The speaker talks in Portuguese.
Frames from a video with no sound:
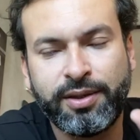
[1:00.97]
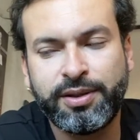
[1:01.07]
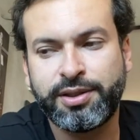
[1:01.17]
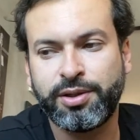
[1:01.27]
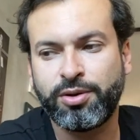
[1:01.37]
eu
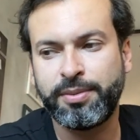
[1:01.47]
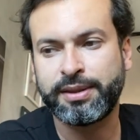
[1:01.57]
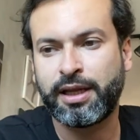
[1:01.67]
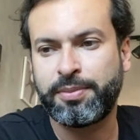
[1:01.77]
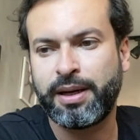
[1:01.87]
deixei no
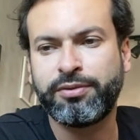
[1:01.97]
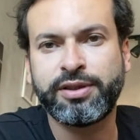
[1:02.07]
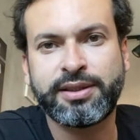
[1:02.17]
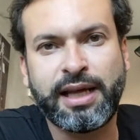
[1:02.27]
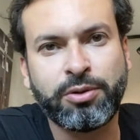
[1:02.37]
comentário para ela, não vou
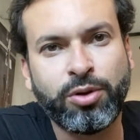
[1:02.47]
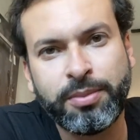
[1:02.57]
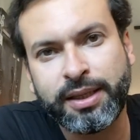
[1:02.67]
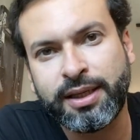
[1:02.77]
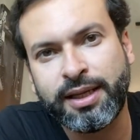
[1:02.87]
citar
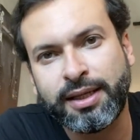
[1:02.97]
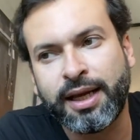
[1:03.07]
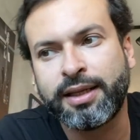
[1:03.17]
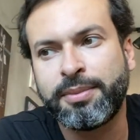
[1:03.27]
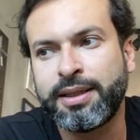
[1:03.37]
nome aqui nem
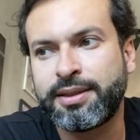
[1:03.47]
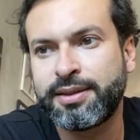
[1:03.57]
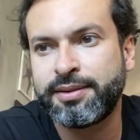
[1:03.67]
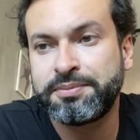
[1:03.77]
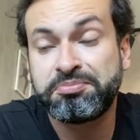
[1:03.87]
nada, mas